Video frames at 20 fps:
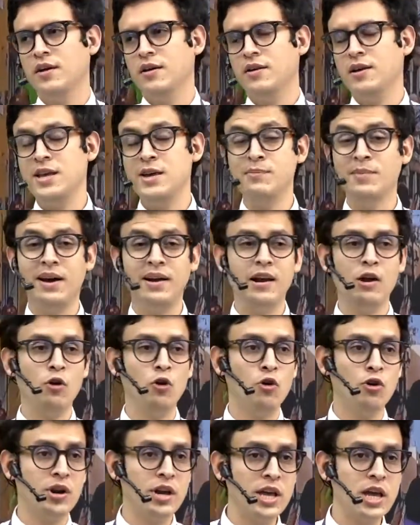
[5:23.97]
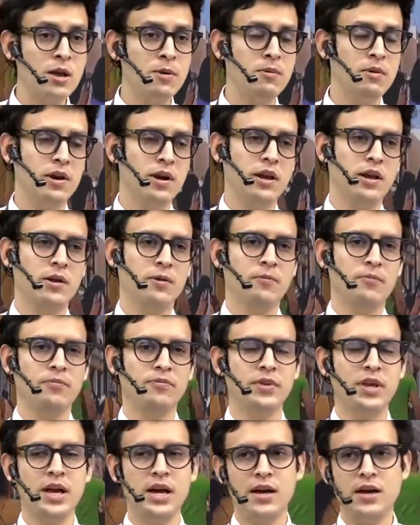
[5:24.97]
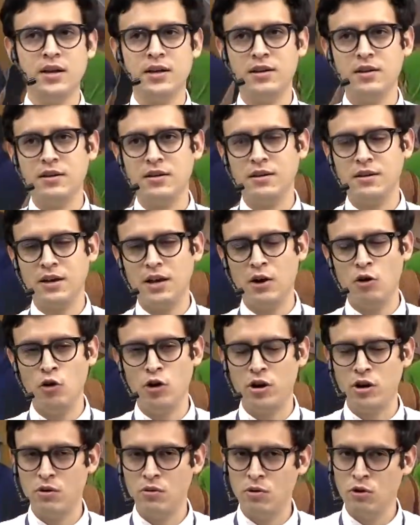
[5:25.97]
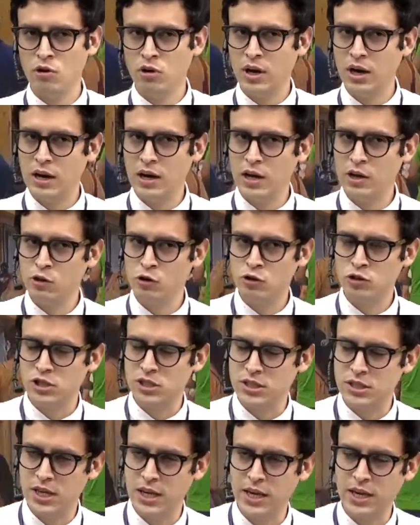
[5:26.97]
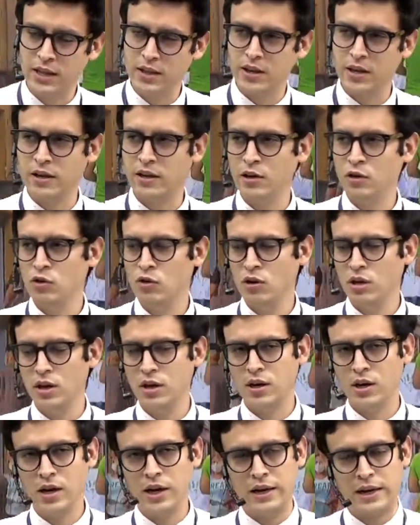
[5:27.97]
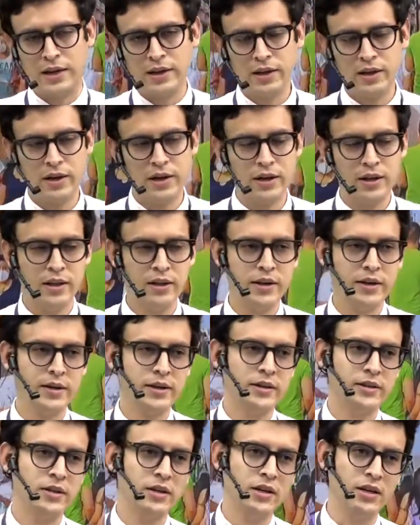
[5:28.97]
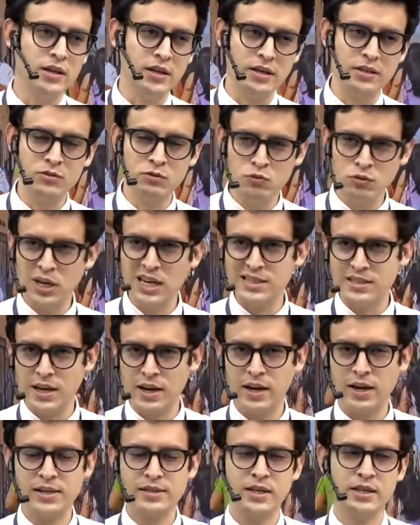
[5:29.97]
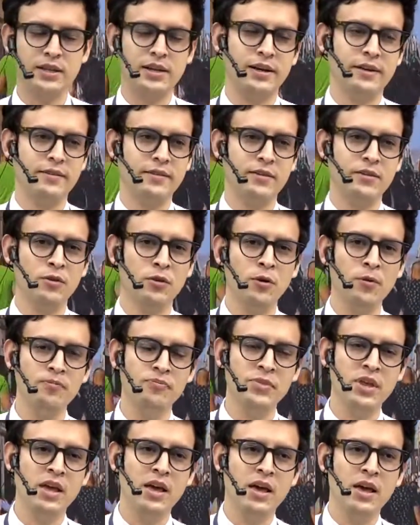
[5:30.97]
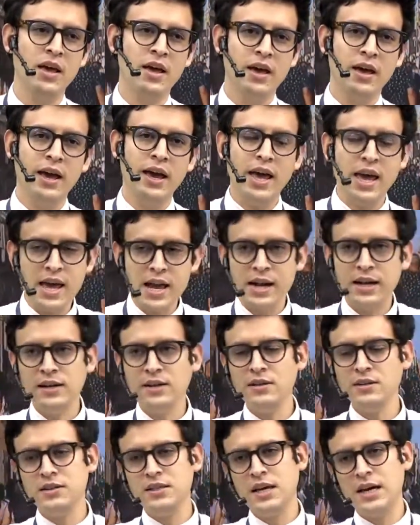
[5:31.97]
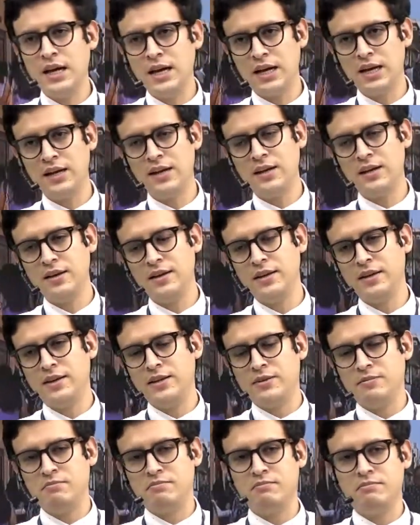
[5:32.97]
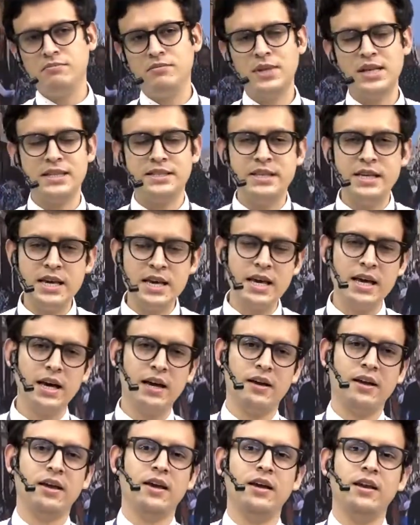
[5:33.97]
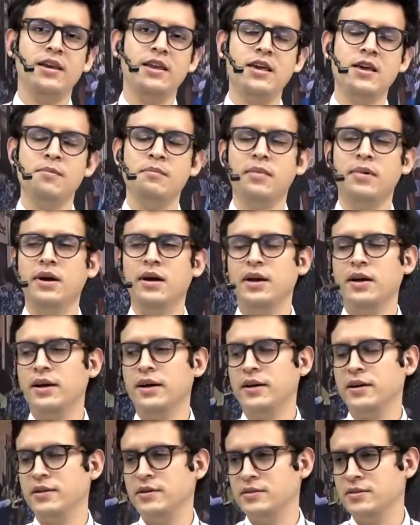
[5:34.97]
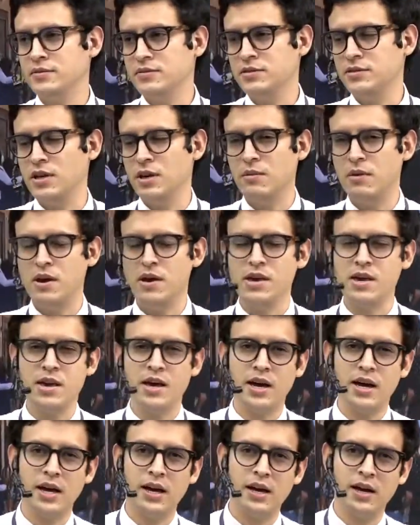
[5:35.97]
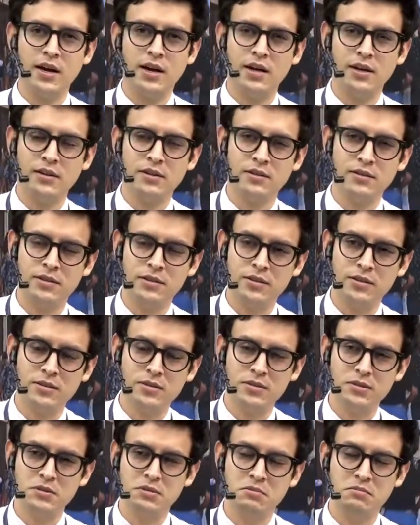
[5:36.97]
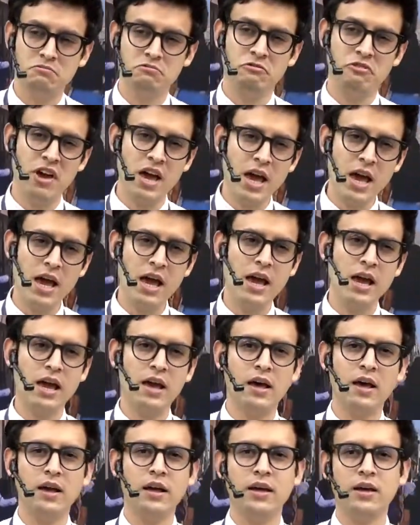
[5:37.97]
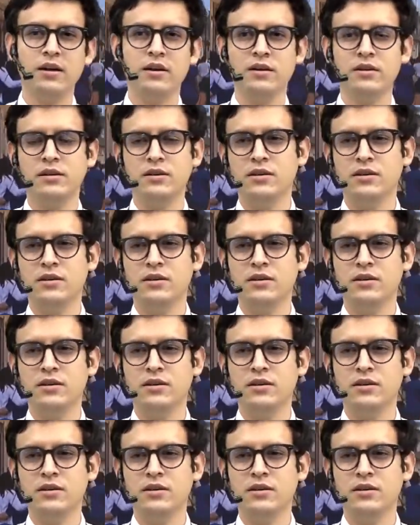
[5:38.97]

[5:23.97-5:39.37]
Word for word: Lima la Horrible, ya que lo escribió en el año 60, en, el año, en, la década, hace unas décadas atrás, Él ya eh, decía que Lima se veía eh, fea,